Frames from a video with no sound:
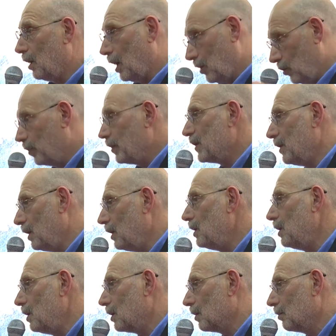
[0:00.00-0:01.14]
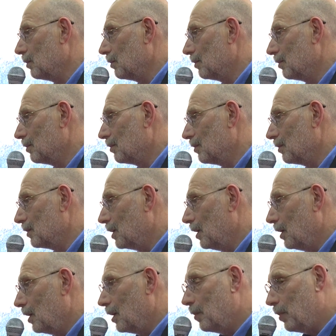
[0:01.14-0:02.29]
оно посередине,
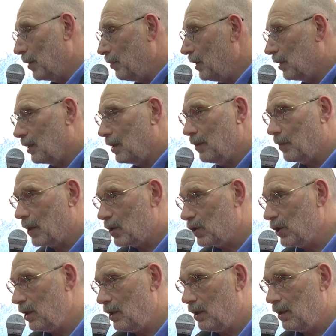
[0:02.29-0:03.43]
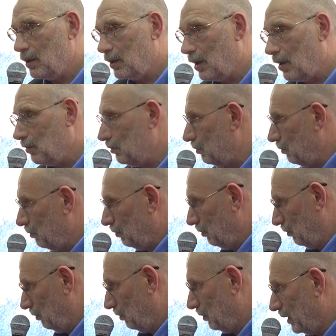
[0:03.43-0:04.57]
побед и поражений там
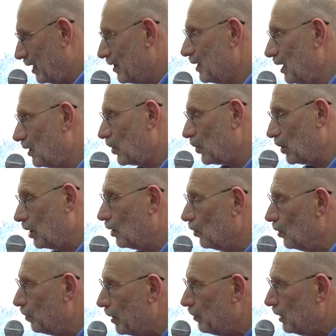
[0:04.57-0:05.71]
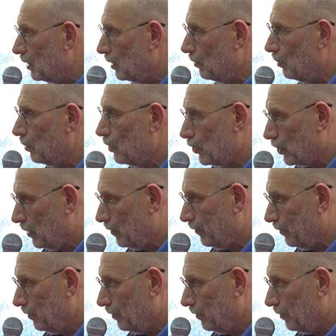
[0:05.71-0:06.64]
достаточно, но побед больше.